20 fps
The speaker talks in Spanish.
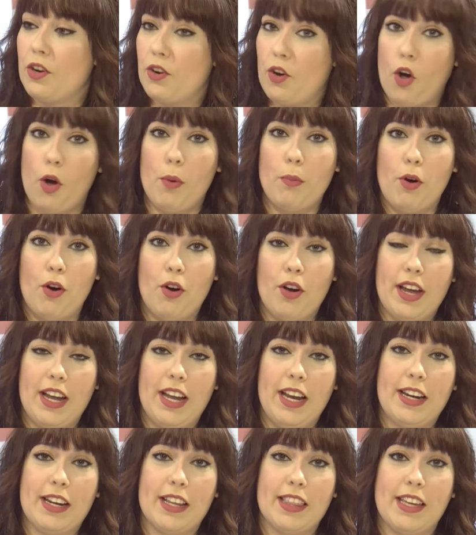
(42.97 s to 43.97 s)
como
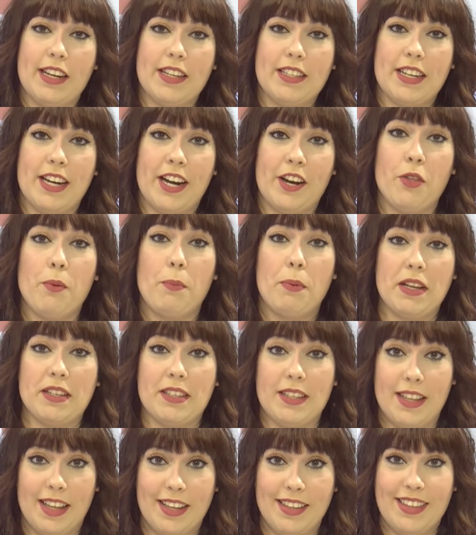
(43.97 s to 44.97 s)
el recién estrenado
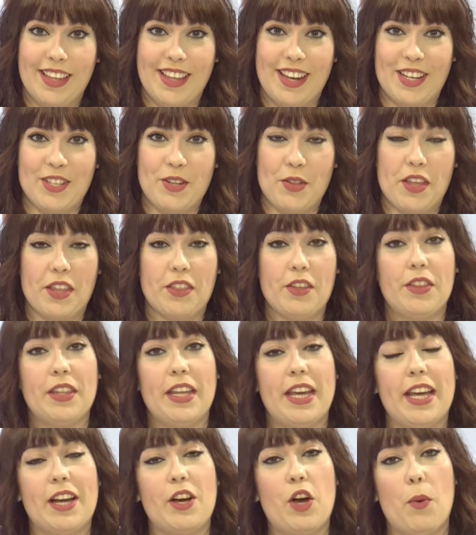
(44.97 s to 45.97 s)
presidente de la Asociación
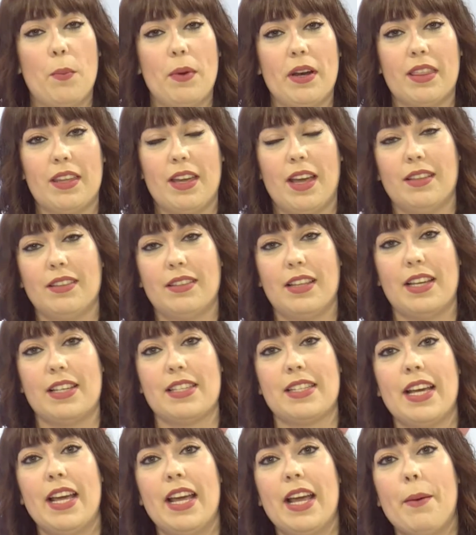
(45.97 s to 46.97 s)
de
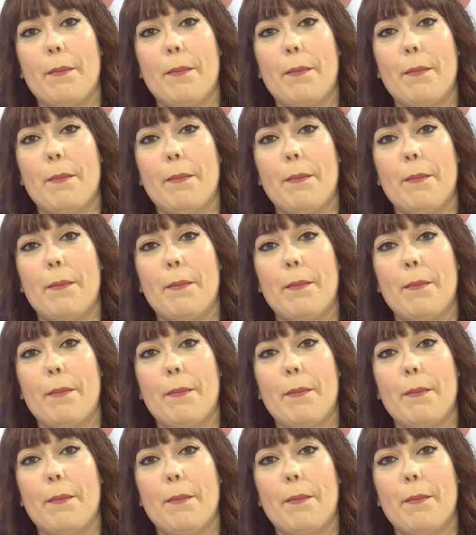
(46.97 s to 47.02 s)
Comerciantes,